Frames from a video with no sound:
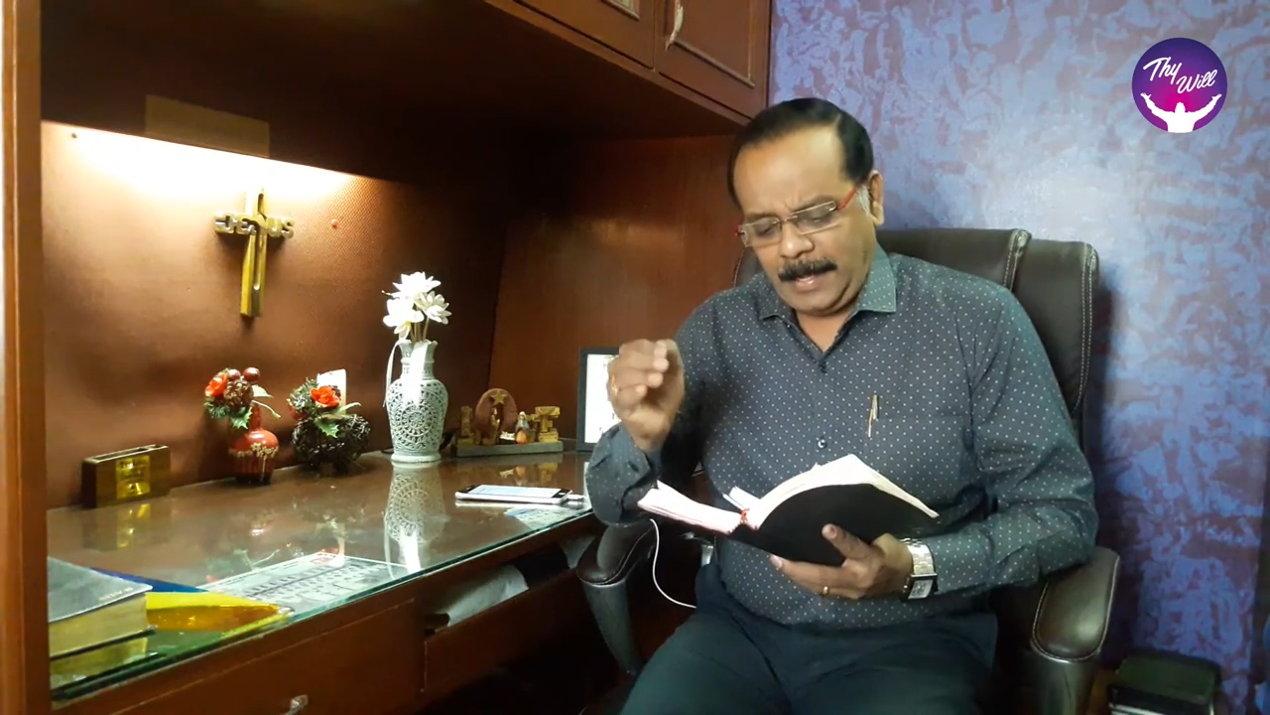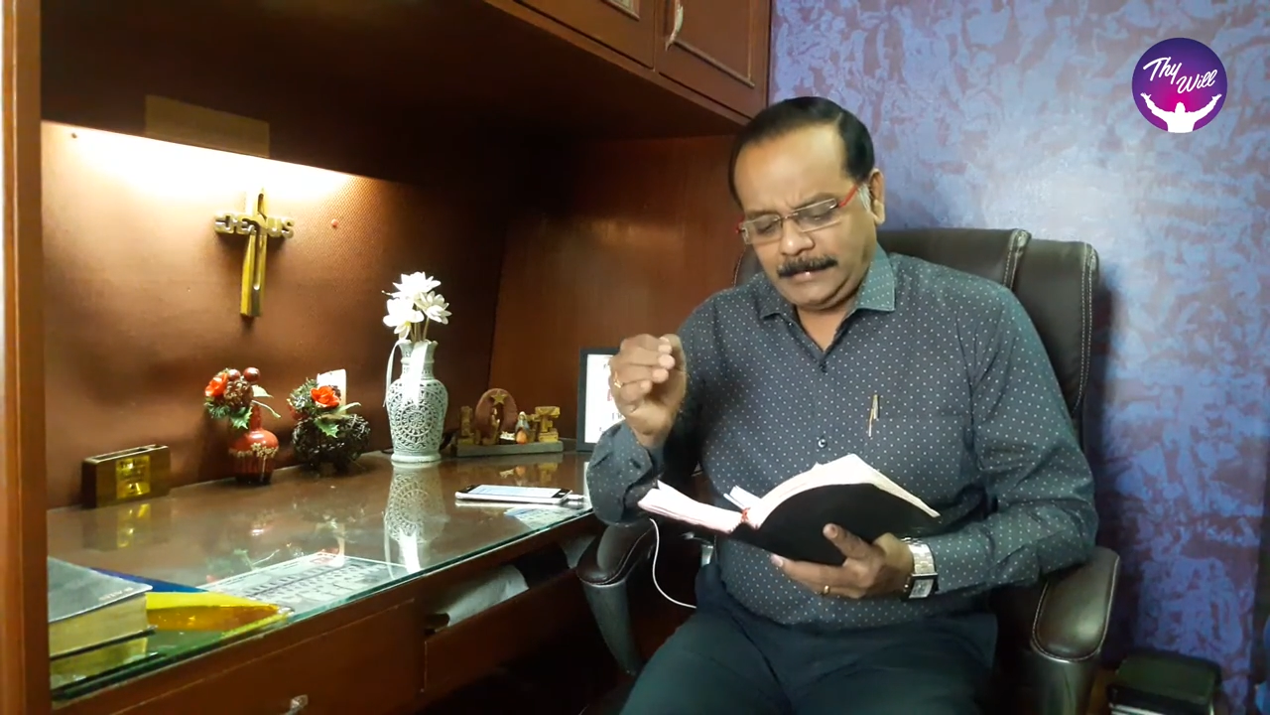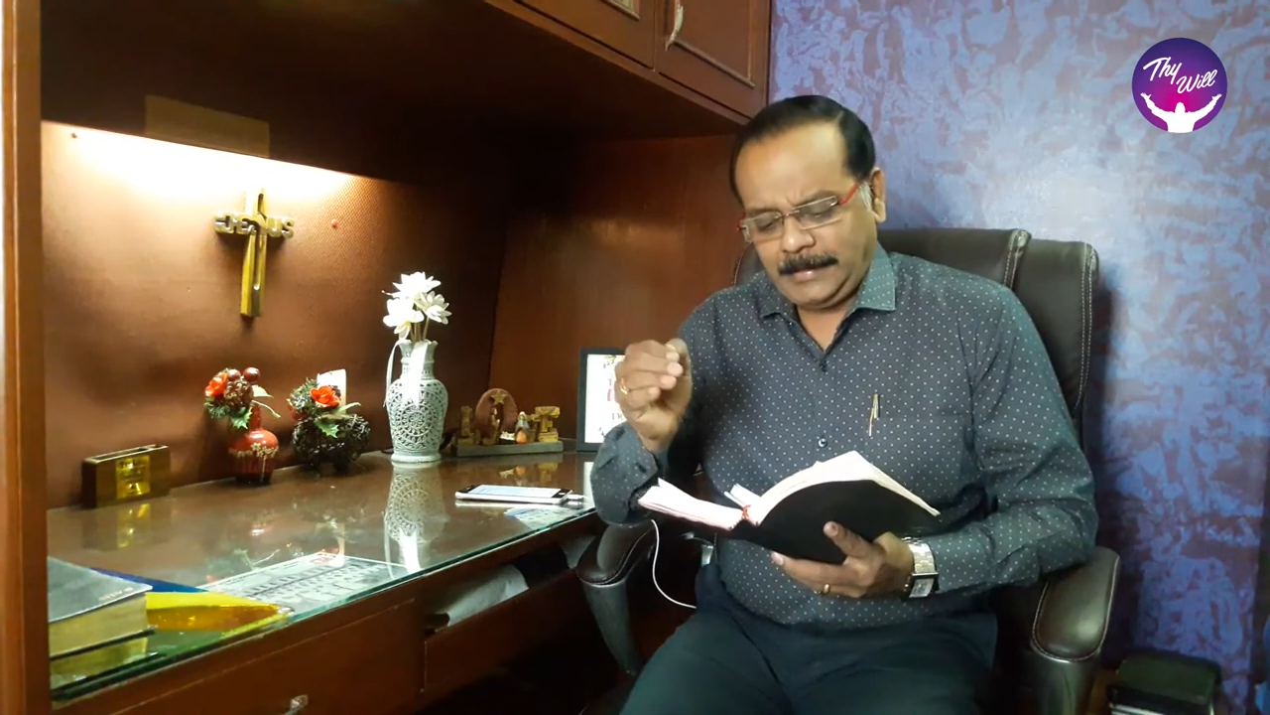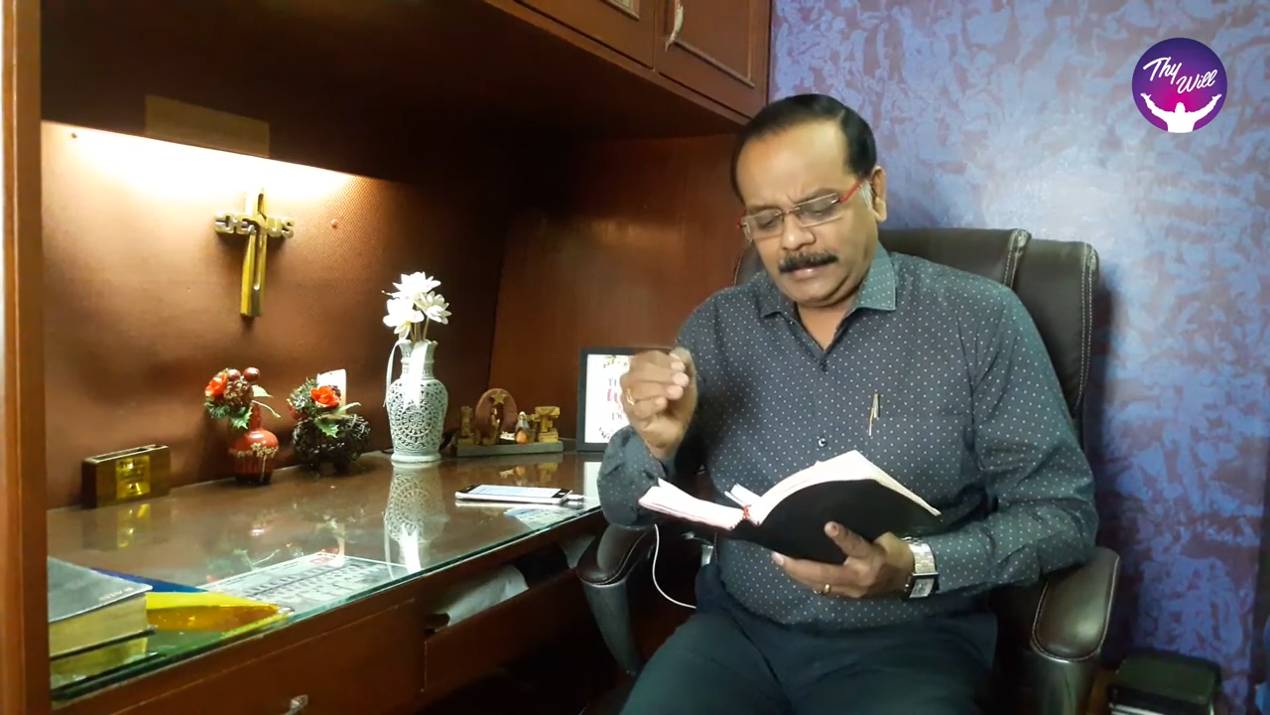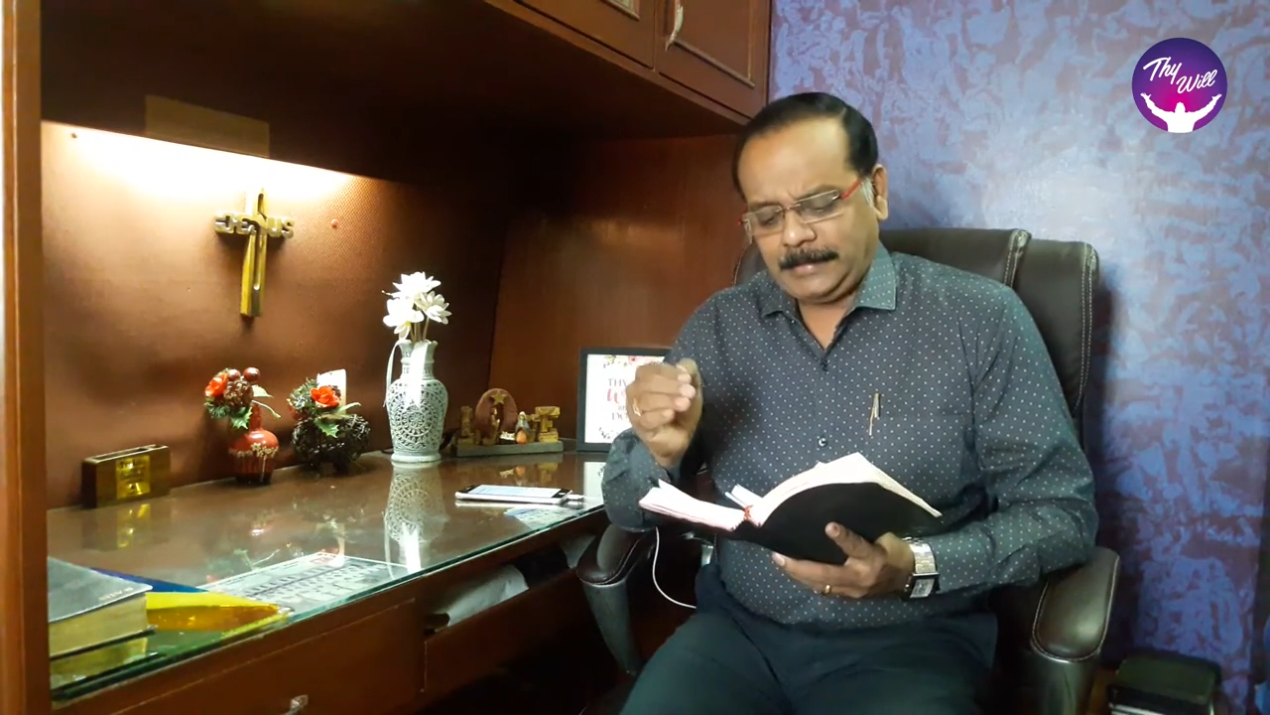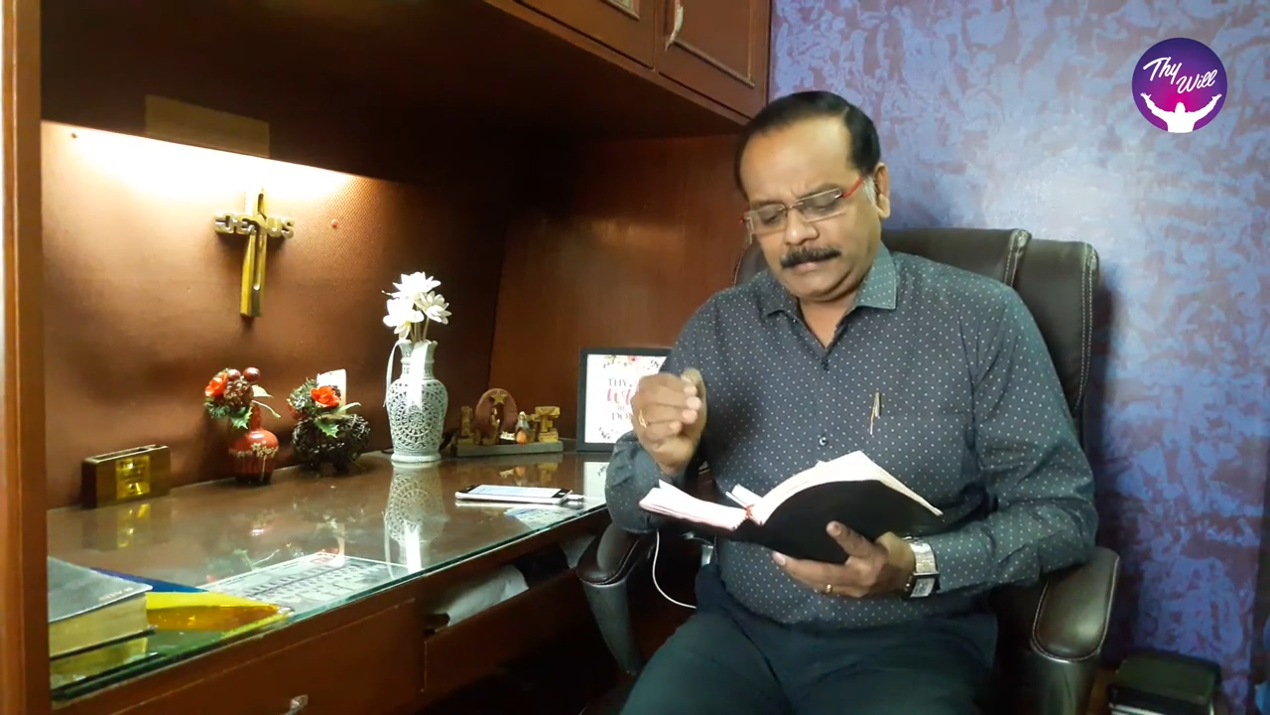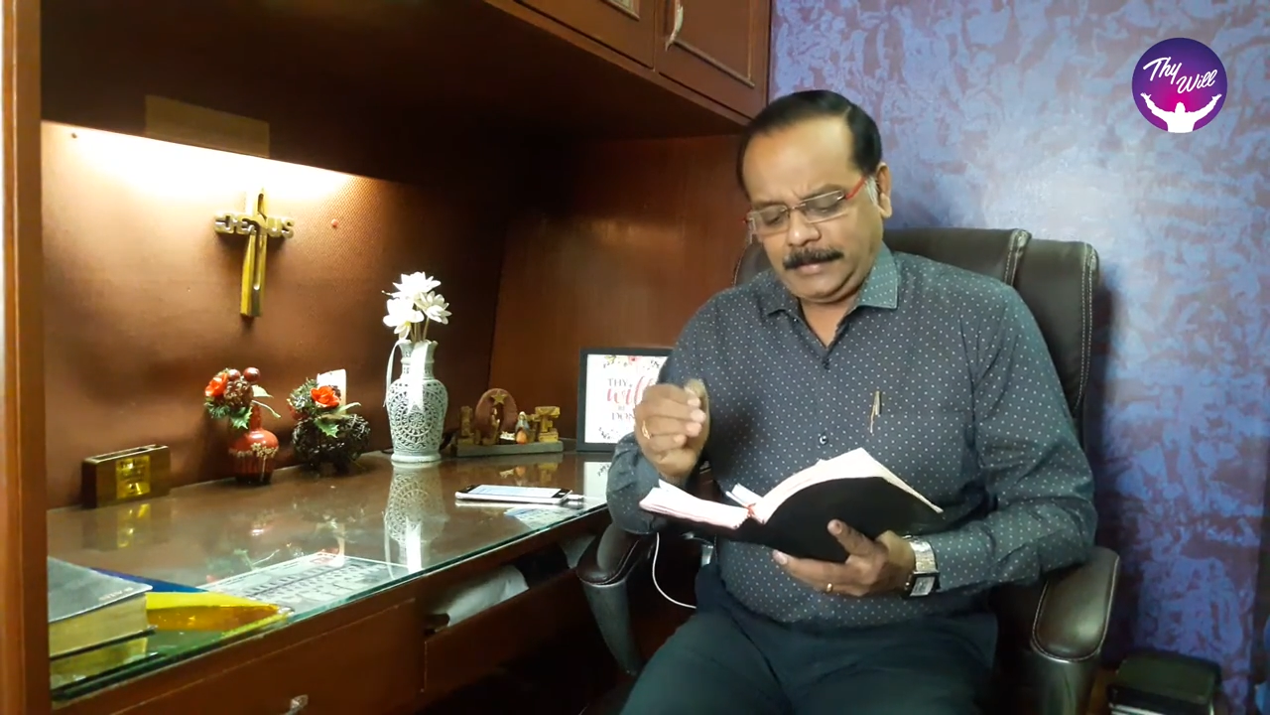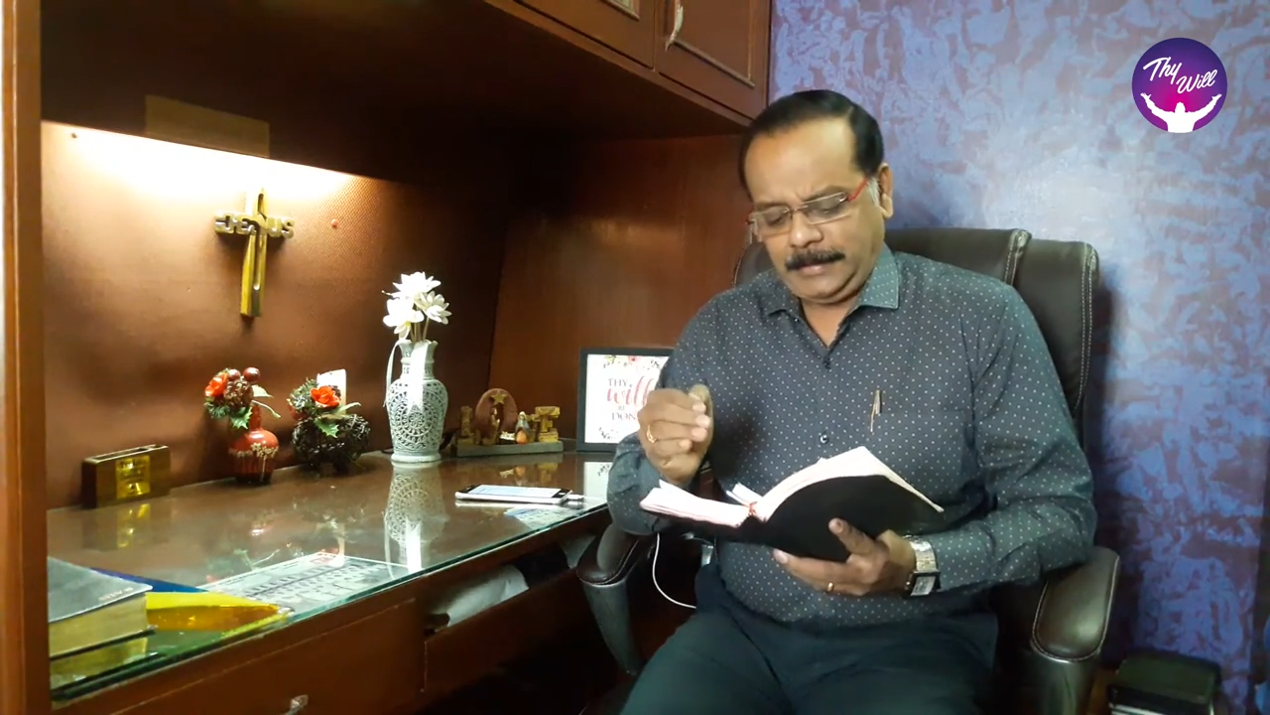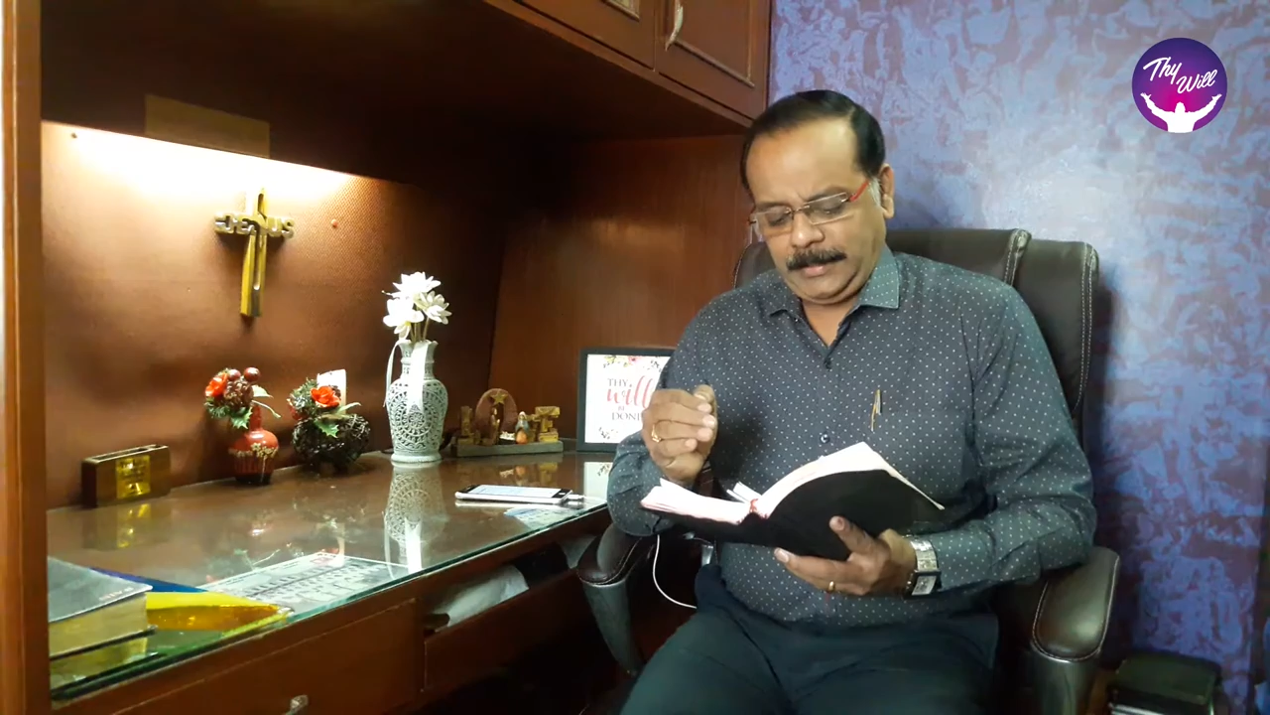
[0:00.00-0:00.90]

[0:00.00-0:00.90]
அதிகாரத்தை